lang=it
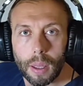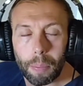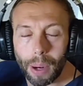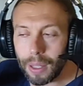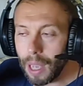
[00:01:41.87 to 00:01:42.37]
che
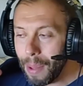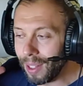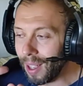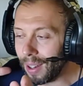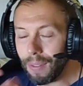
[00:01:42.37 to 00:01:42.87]

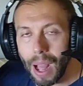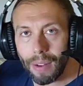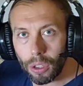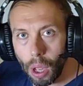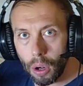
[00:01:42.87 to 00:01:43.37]
praticamente
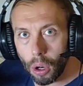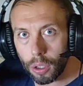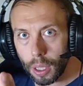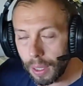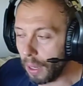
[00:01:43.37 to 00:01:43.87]
arrivavano
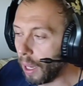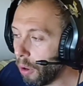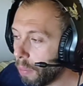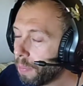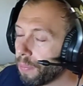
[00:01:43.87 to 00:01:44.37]
all'ordine
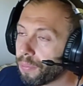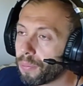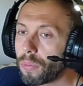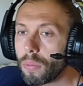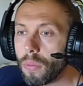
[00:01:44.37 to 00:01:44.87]
d'arrivo
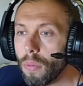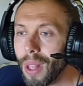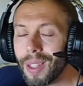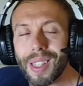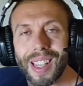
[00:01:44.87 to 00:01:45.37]

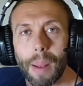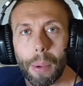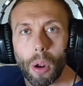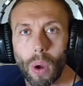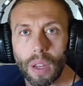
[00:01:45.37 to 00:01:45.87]
si
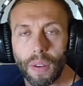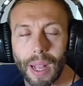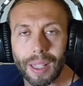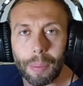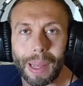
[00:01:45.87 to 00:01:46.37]
sarebbero
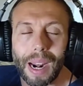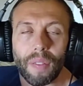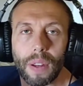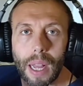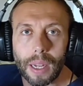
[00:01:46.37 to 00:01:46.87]
qualificati per
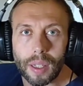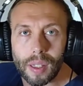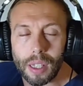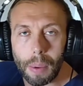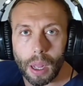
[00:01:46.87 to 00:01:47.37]
la
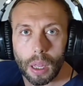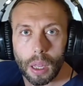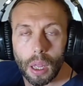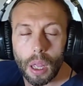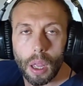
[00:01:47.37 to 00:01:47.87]
finalissima
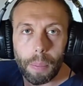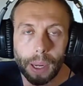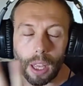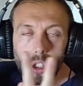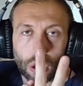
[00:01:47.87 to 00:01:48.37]

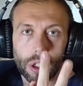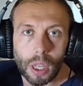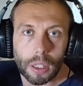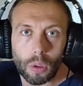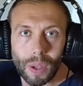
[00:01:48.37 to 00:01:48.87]
perché ci sono
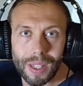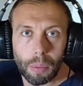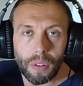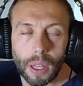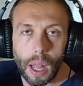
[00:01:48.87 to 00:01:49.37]
stati due
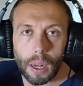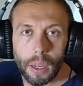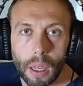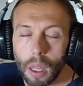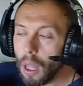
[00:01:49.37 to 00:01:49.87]

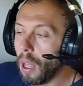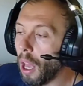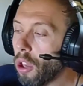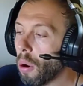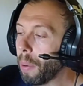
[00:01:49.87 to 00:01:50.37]
semifinali
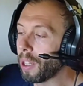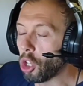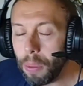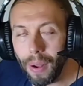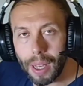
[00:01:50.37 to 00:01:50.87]
e io
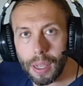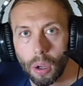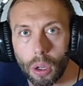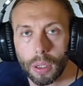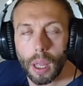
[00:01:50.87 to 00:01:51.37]
partecipavo alla
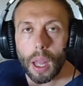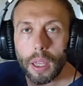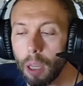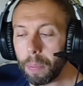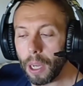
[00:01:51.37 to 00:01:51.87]
seconda.
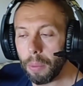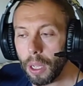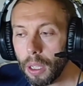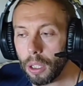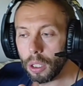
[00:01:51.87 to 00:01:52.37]
I
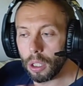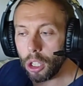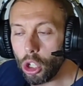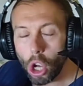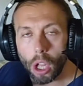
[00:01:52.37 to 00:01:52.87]
primi
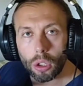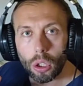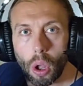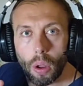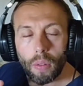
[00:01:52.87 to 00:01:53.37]

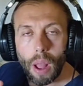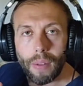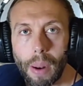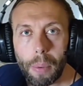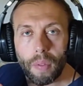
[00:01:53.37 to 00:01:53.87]
18
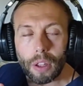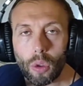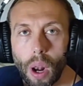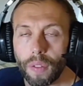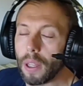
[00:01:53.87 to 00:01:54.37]
avrebbero
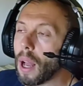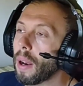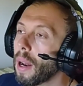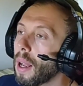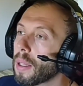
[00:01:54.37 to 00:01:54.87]
fatto la
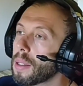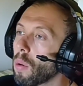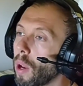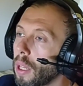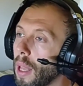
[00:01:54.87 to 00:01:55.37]
finale,
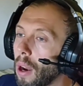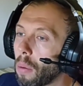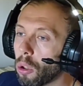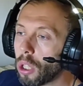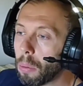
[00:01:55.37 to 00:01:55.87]
ragazzi, quindi
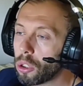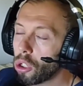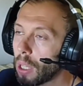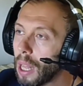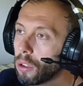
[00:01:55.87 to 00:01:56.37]
ero molto
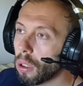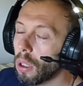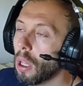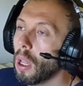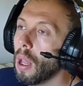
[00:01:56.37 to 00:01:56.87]

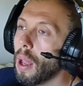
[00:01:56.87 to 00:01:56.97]
emozionato